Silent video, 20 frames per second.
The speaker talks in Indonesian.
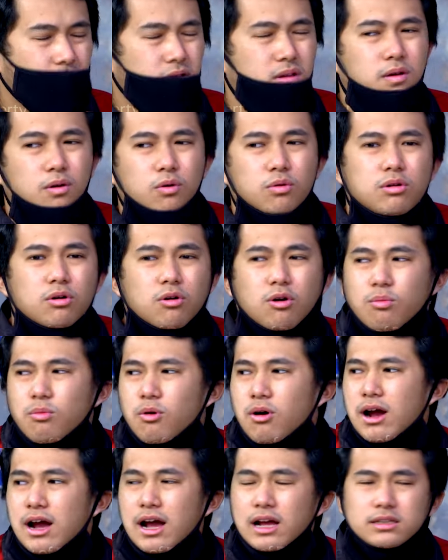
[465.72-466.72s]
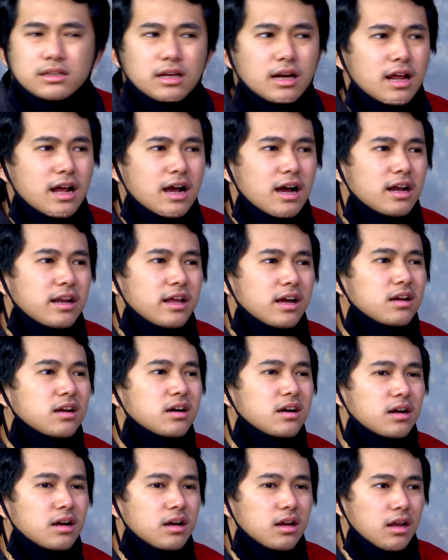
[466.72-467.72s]
Ya udah ngomong aja lah, nggak ada yang
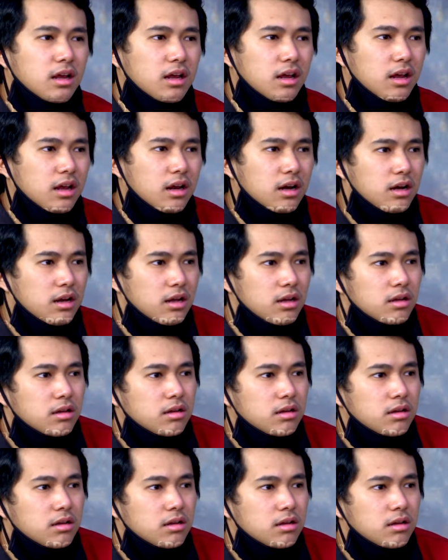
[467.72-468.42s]
dengerin nih.